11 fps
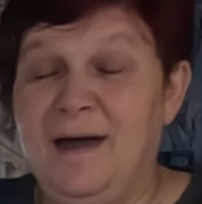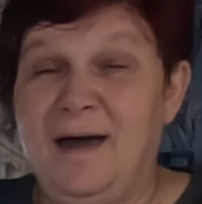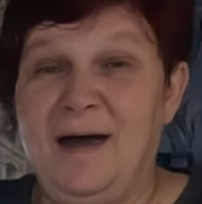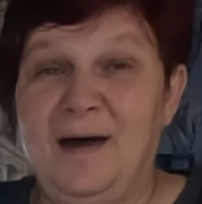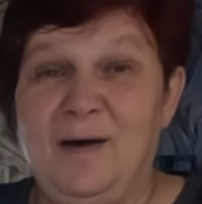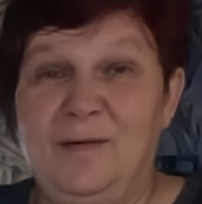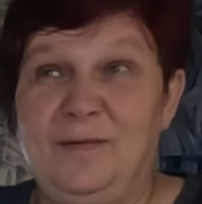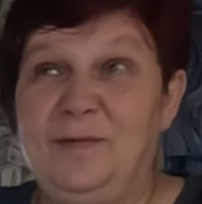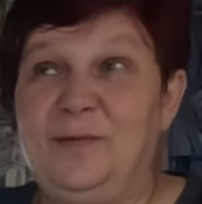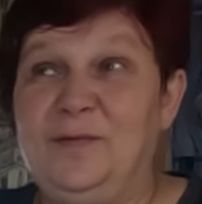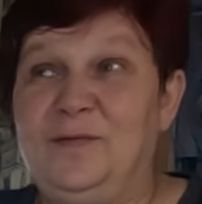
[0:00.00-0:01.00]
А
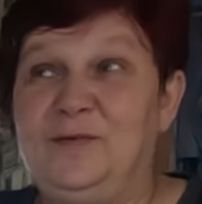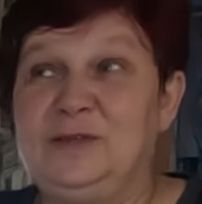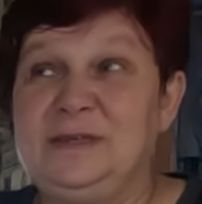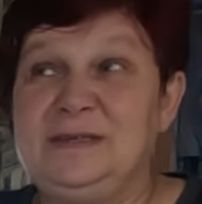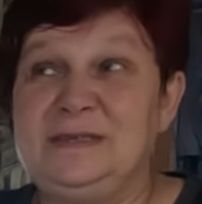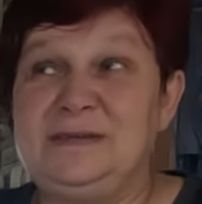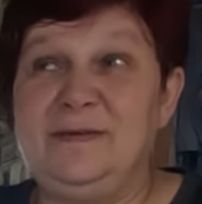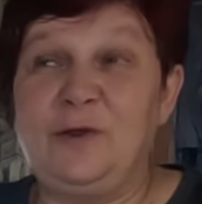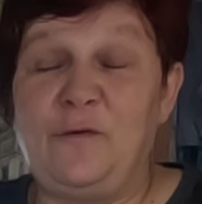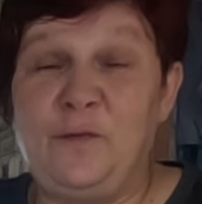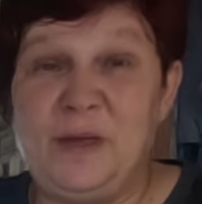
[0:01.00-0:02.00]
э, вот из
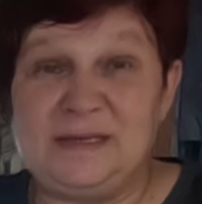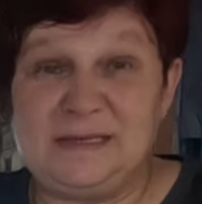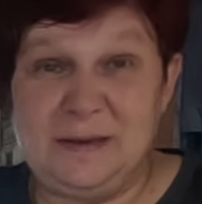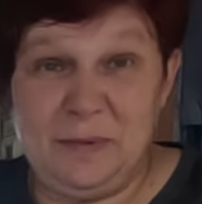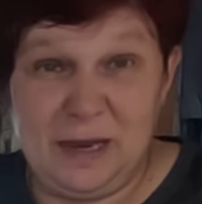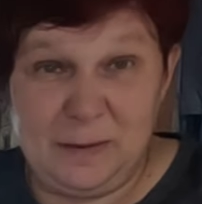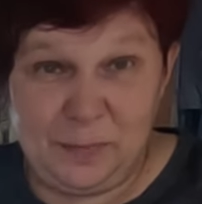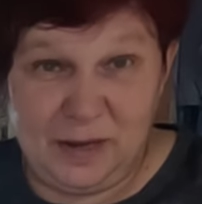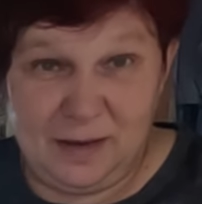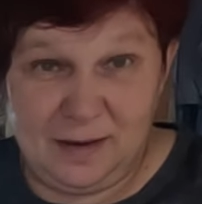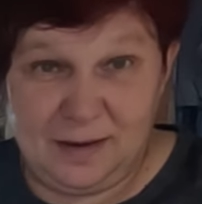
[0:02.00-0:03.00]
свекровь мне из Сибири
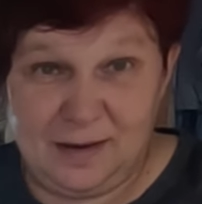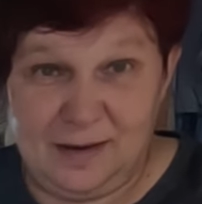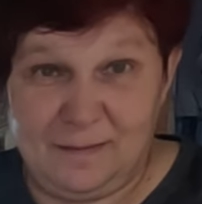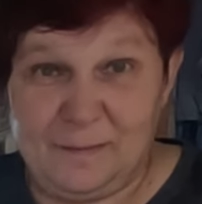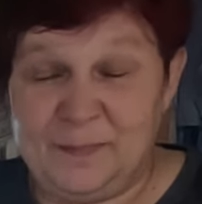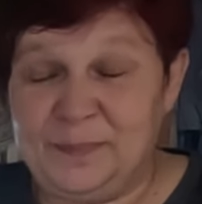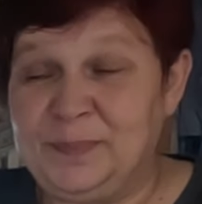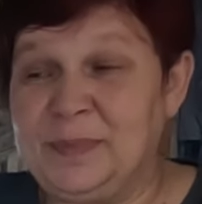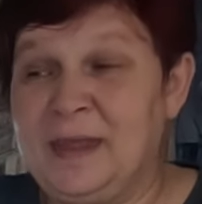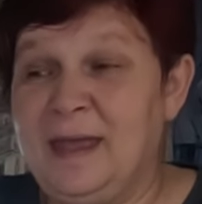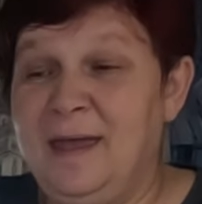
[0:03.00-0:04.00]
приехали,
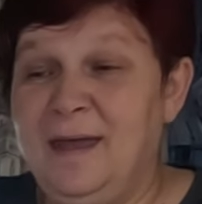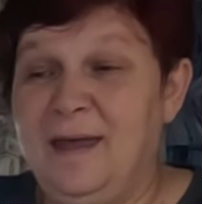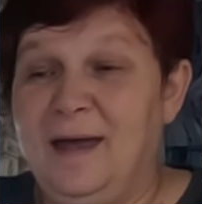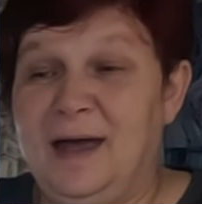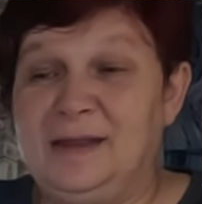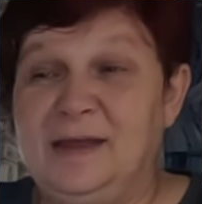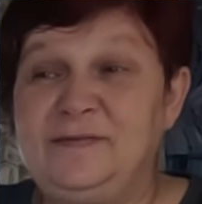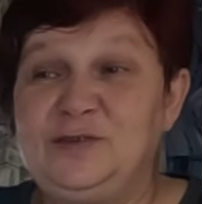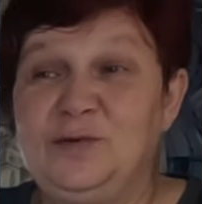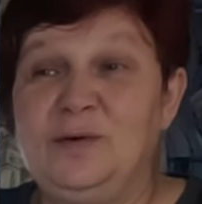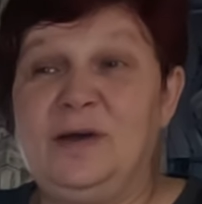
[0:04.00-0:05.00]
она
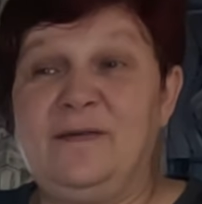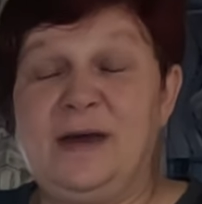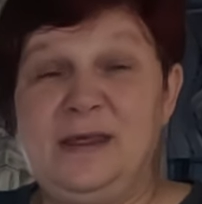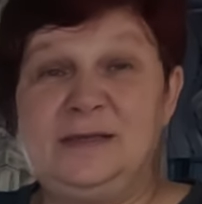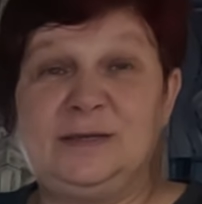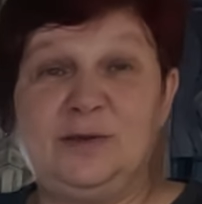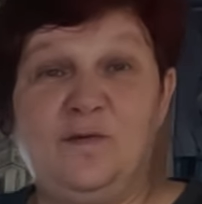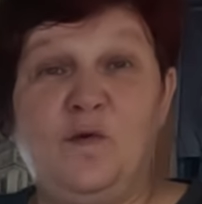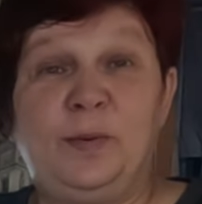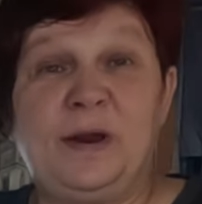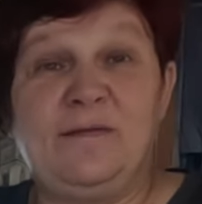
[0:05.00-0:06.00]
все говорит
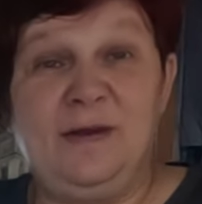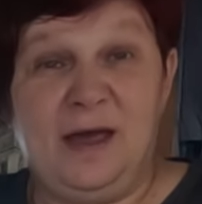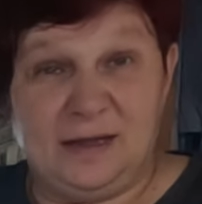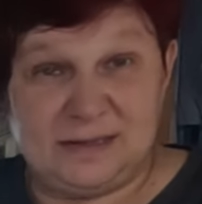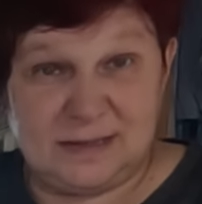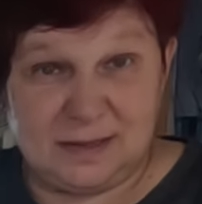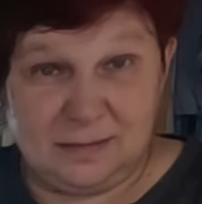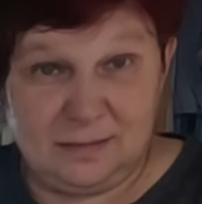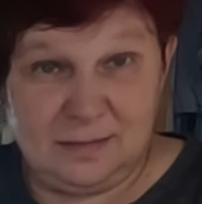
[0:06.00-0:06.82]
слово «управляться».